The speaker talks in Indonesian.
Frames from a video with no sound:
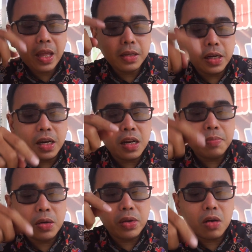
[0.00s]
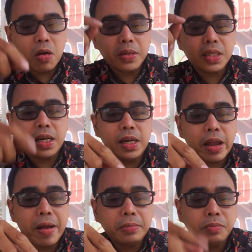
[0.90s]
jadi ini menu yang gue pesen ini
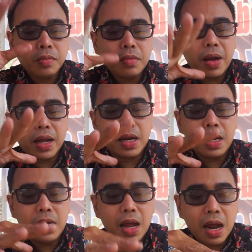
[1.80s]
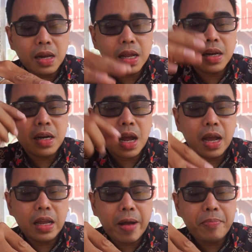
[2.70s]
pakai rendang ya rendang
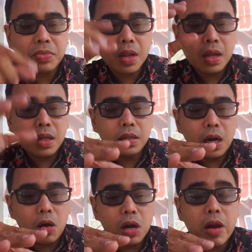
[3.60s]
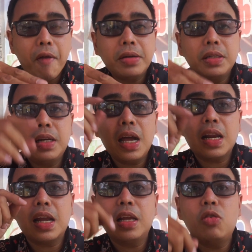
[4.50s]
ayam telur ini
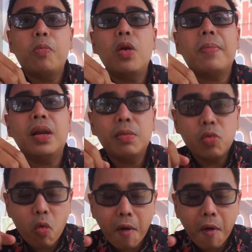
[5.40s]
harganya 28 ribu